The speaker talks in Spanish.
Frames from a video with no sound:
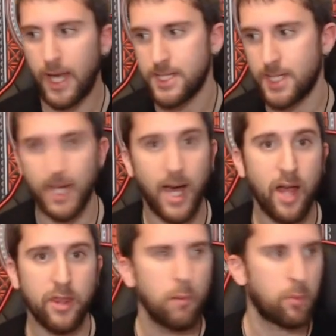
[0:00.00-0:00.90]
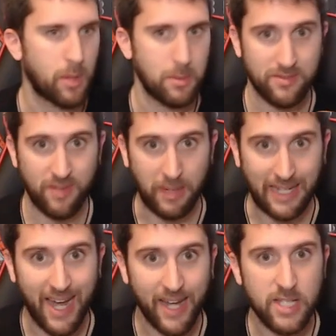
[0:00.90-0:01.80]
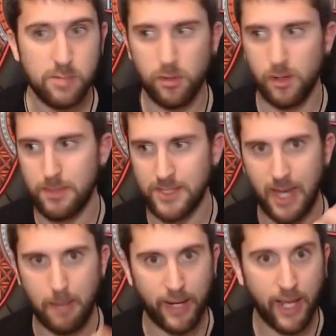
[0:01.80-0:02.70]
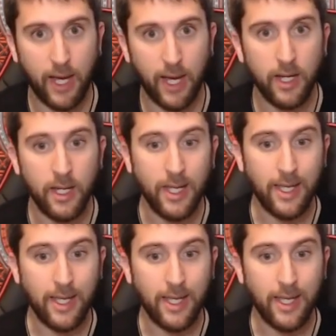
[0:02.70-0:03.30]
ansiedad, problemas familiares, problemas en la pareja,